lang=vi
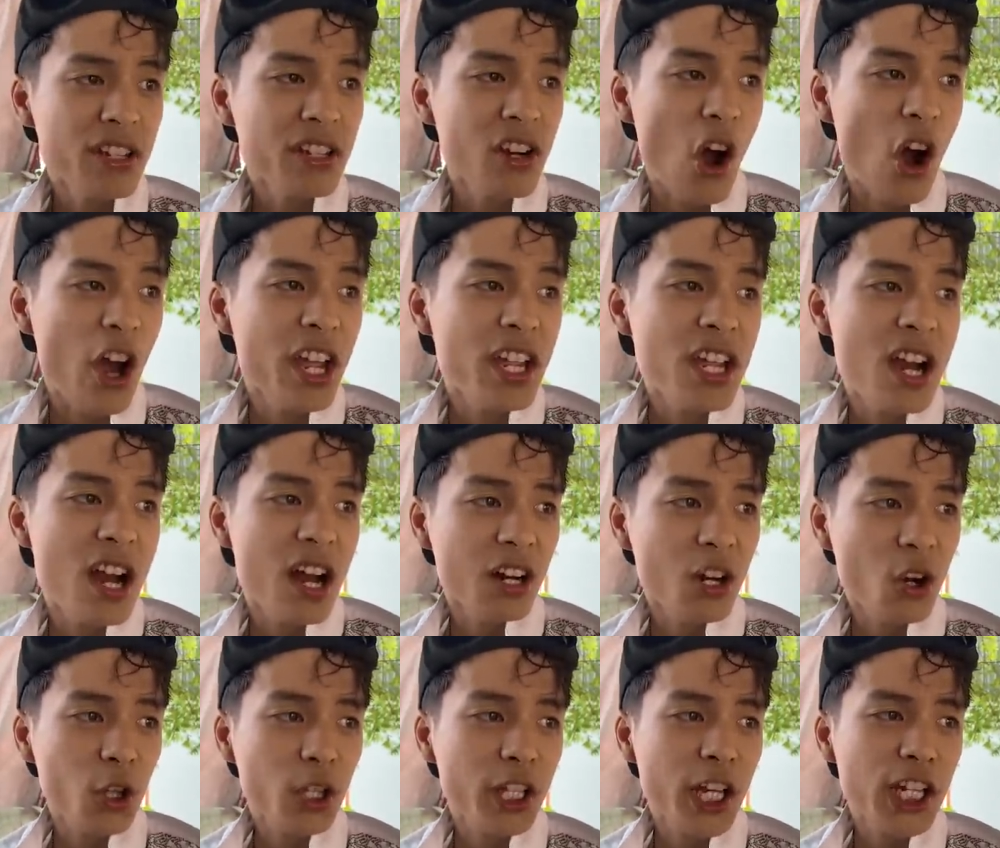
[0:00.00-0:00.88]
như nói
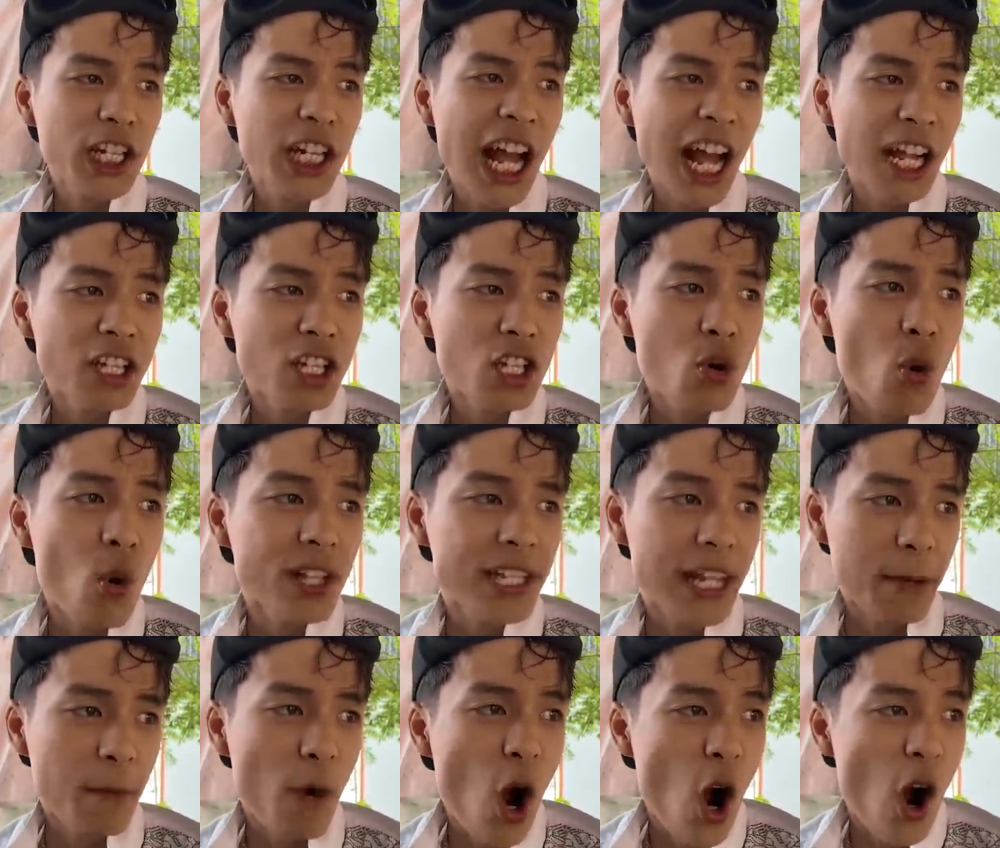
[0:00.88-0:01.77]
nhở nói thế ngang như cua
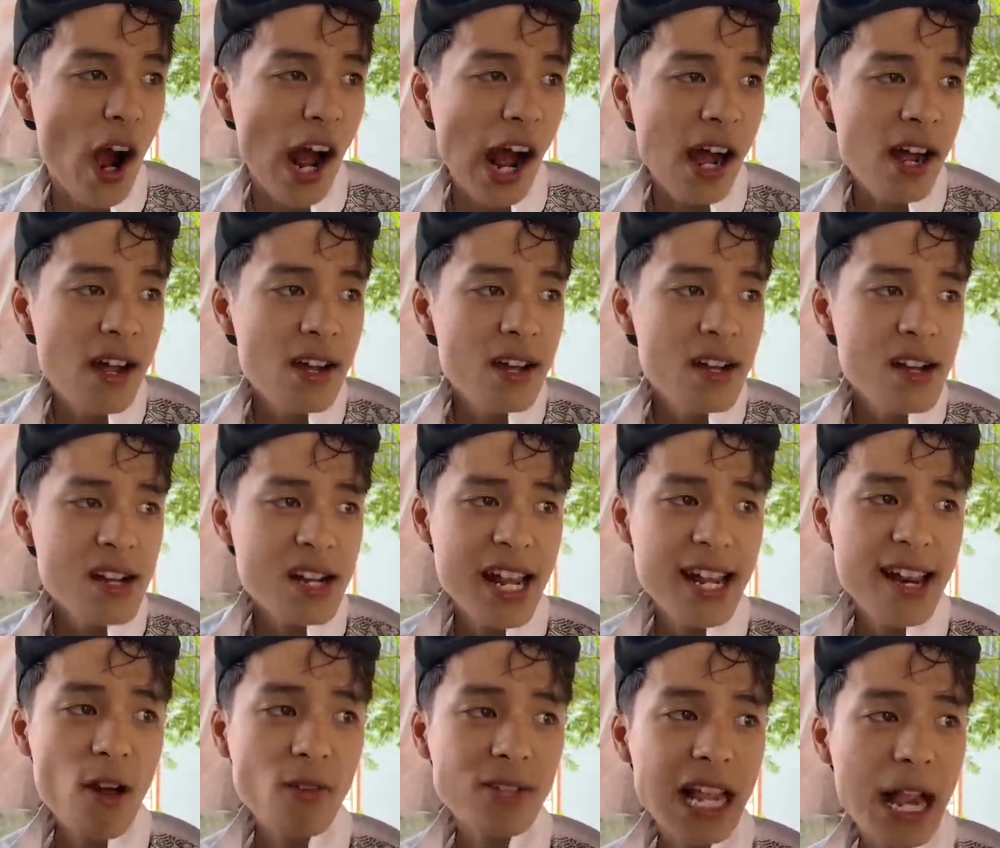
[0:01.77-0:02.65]
chạy bò à
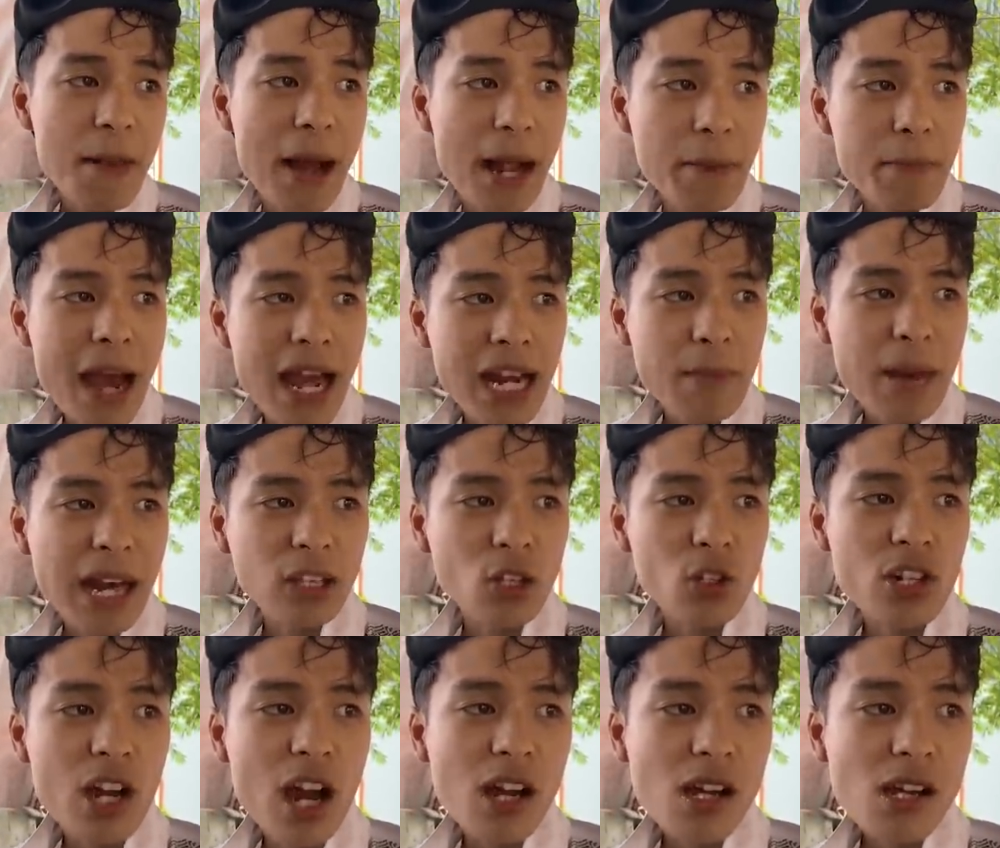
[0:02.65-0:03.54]
lấy đâu ra bạn bạn là bạn
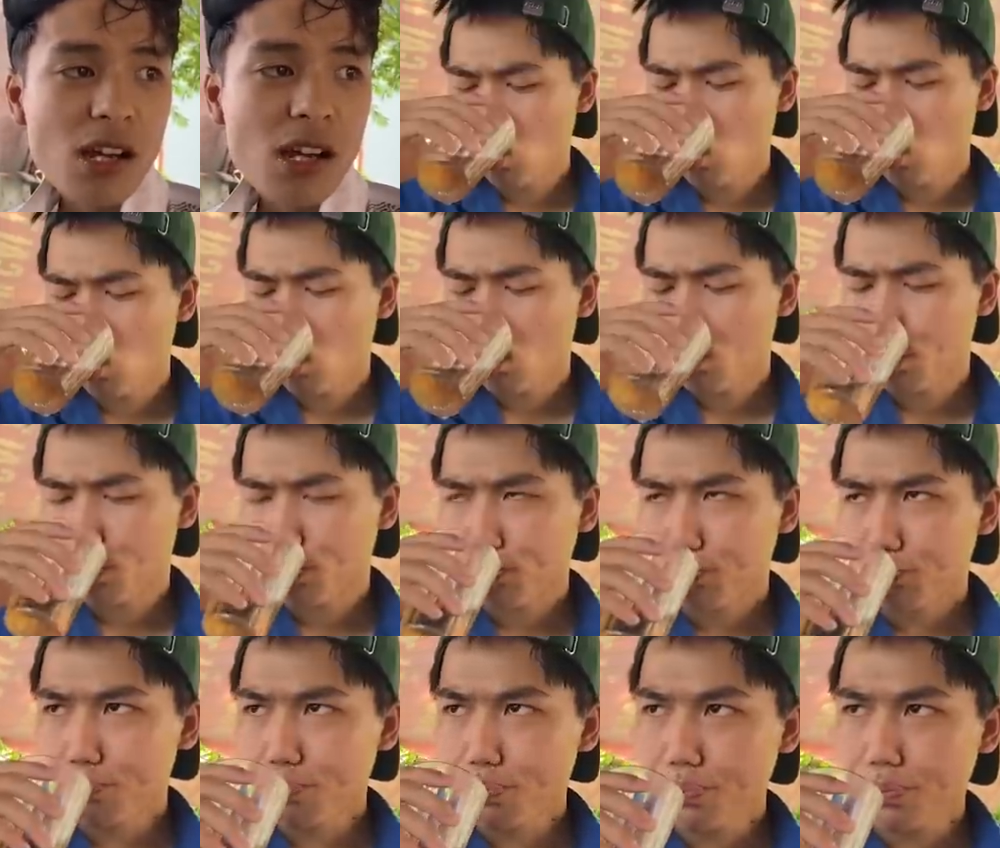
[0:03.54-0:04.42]
tôi được thế là bạn
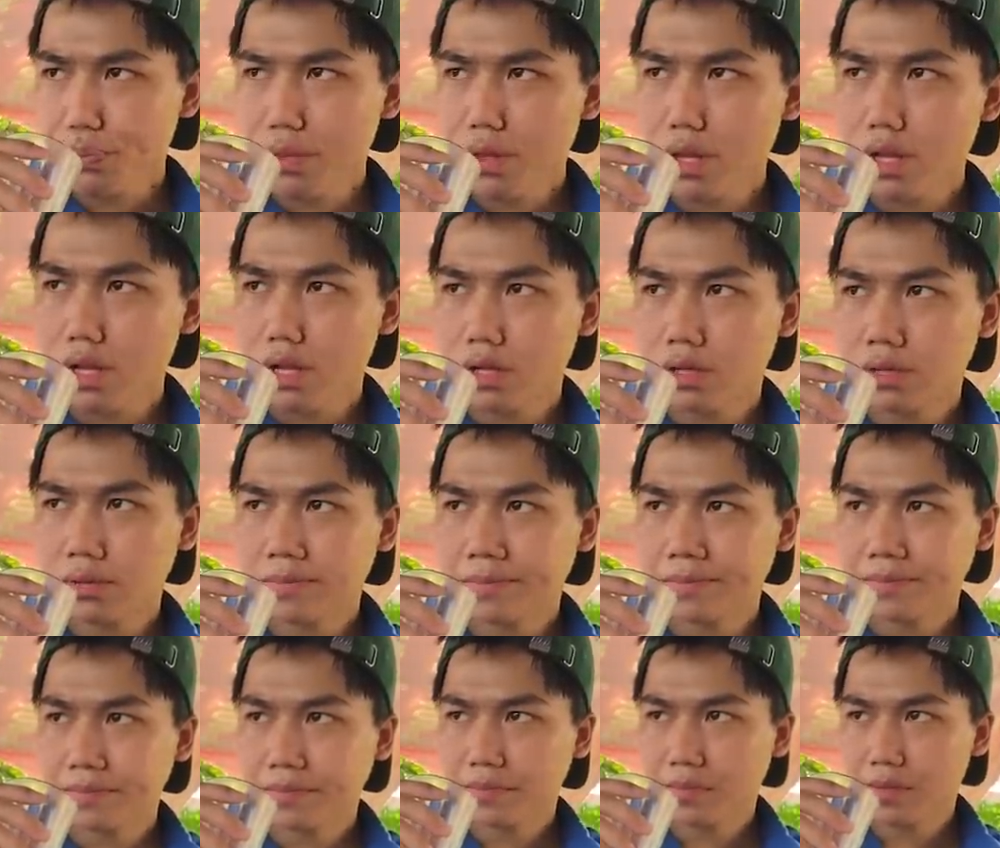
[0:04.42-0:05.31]
mang một cái thằng lưu manh trộm
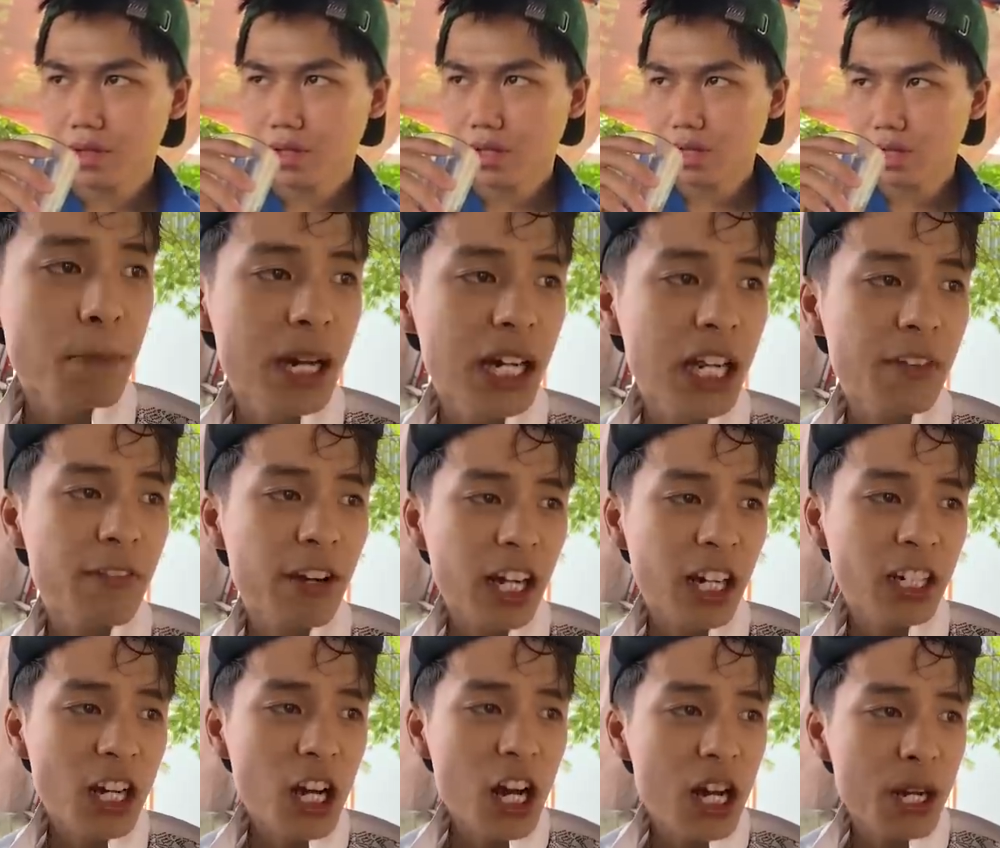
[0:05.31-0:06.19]
bưởi vào đây làm mấy cái vật
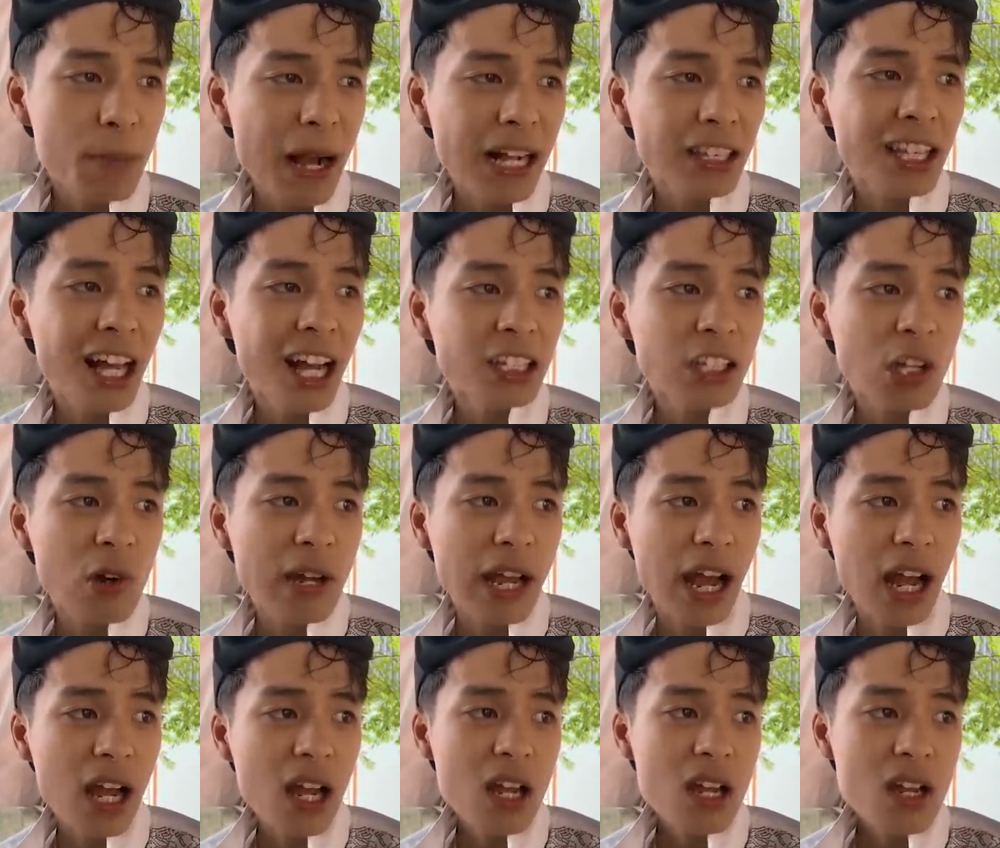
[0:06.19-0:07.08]
cất ơ để mang tiếng tôi
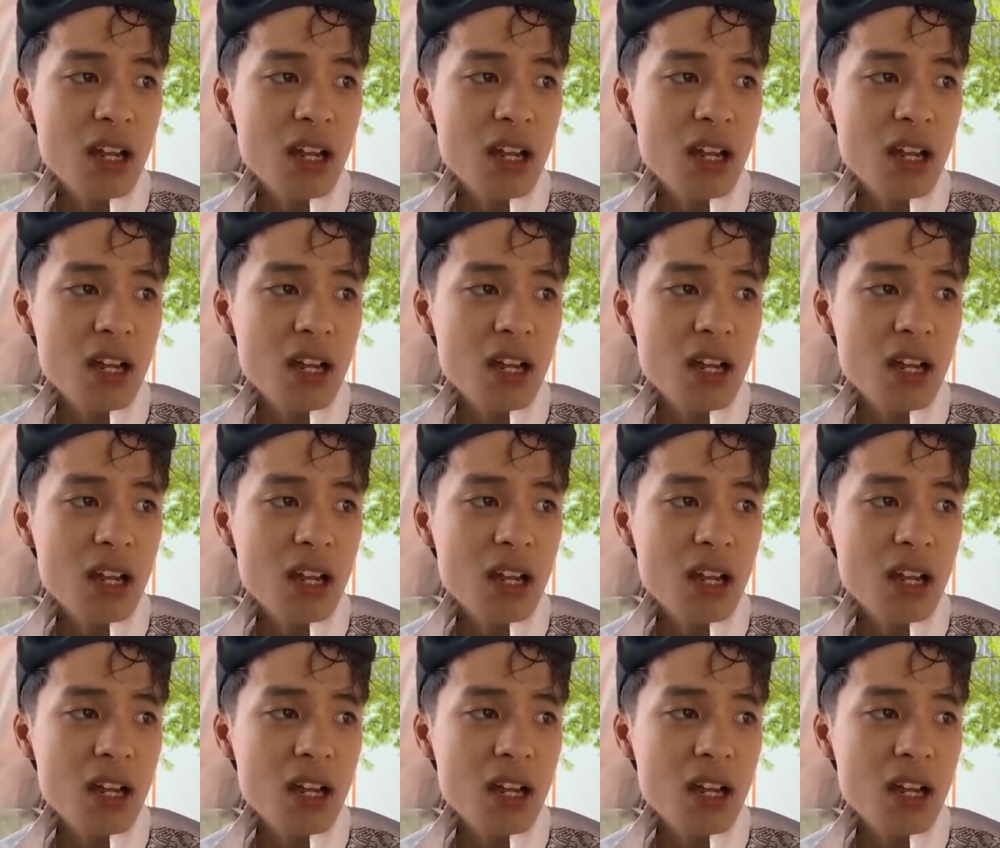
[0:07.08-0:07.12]
à